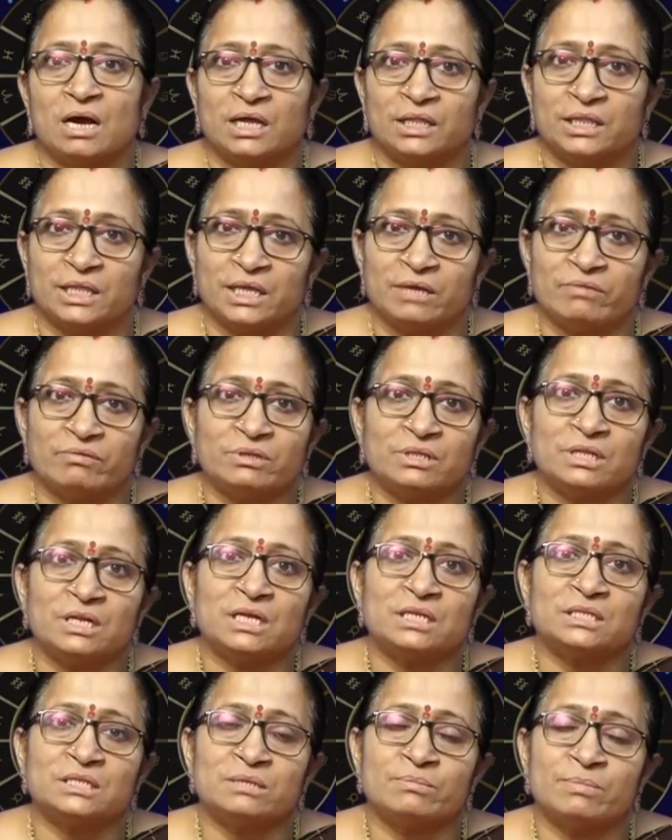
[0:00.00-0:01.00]
ఆ
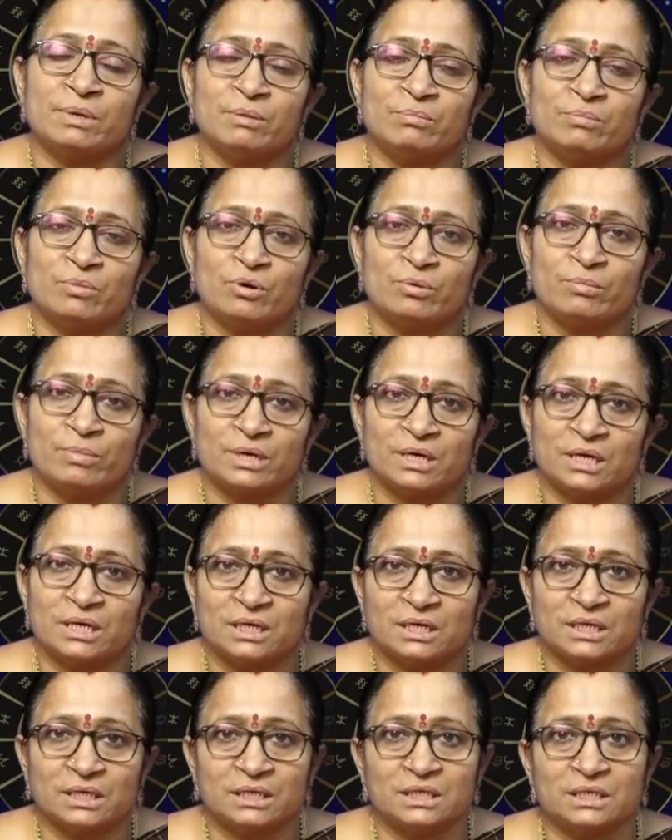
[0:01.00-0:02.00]
దేవతలు ఆ సమయంలో
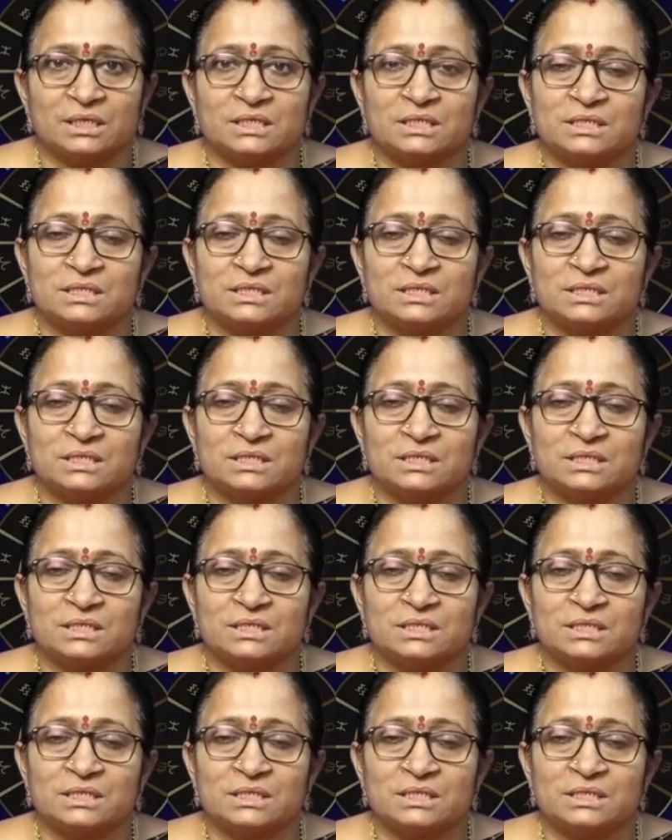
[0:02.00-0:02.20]
మనల్ని